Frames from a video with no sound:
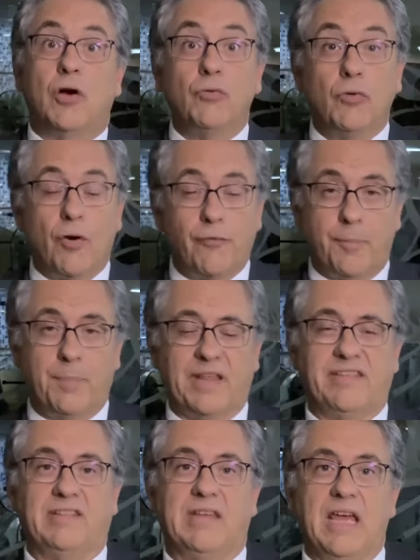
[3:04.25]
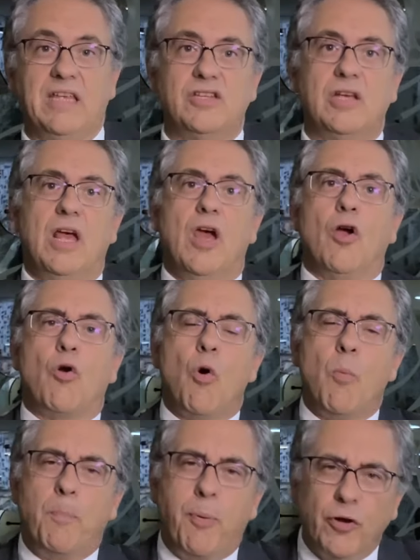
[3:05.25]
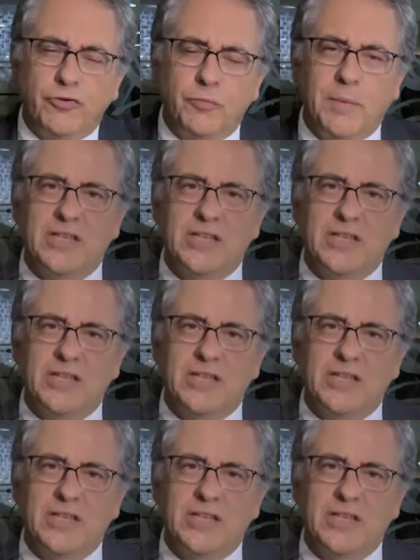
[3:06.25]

é o novo presidente, compôs uma